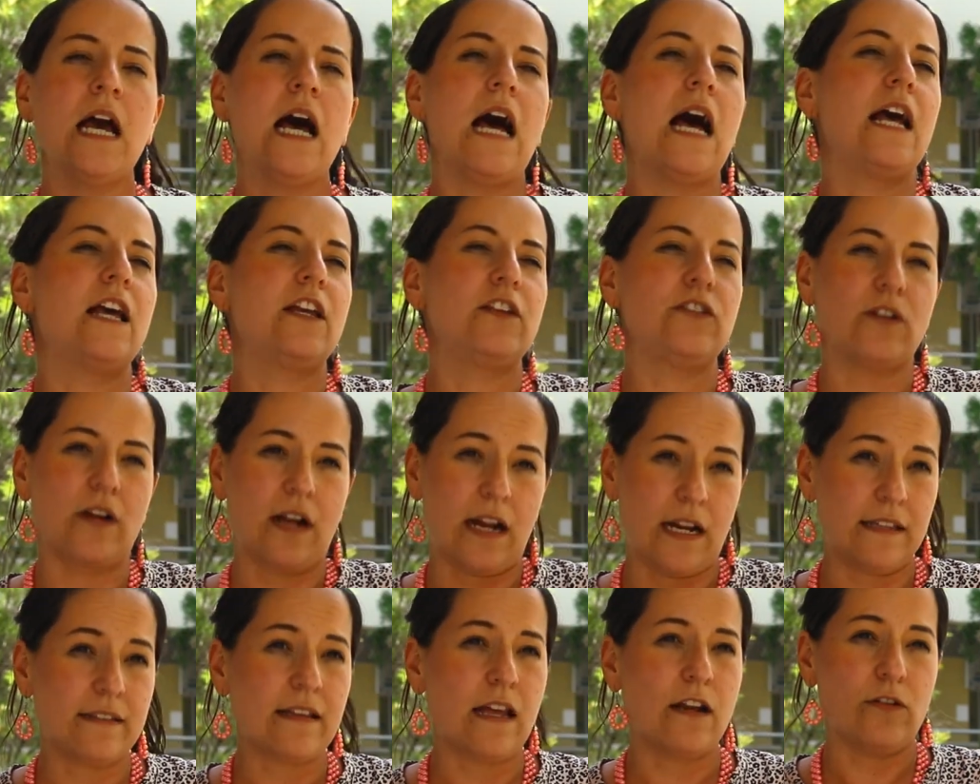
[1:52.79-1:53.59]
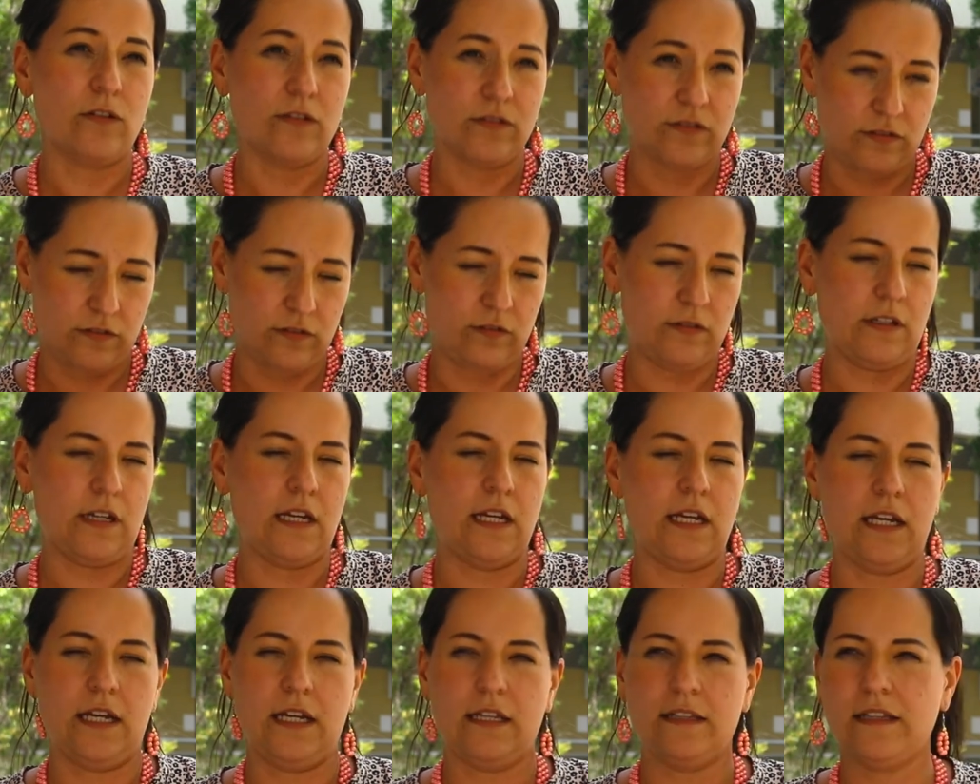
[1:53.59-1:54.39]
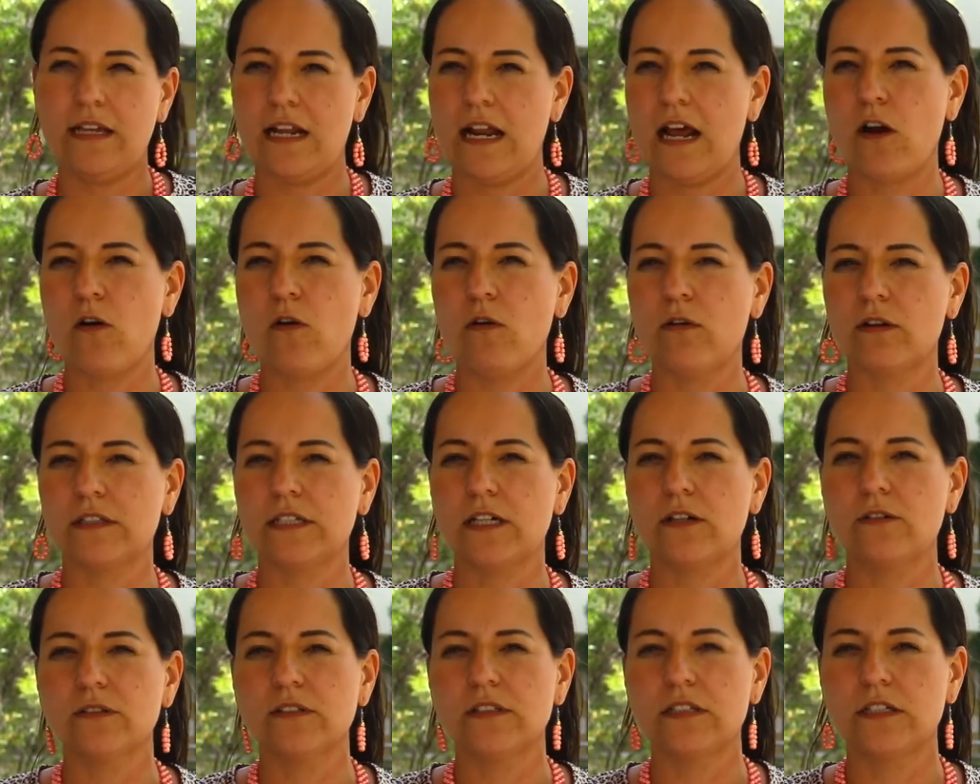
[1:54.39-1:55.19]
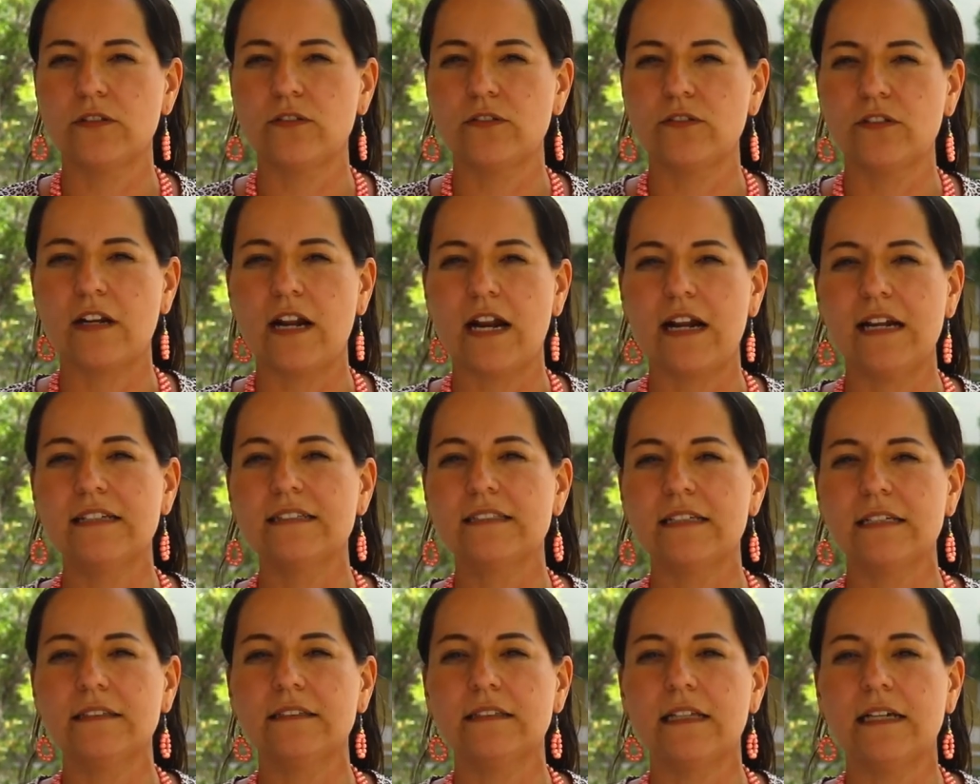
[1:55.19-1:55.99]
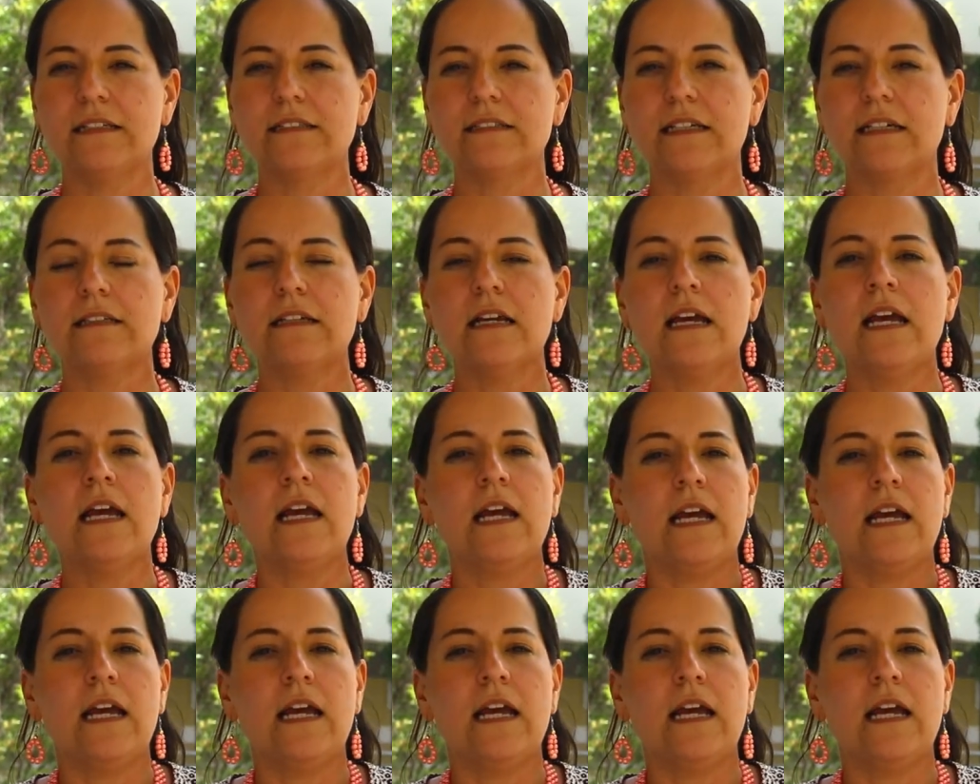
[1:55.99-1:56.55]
adicionales a los eh, de la Corte Constitucional en sentencias,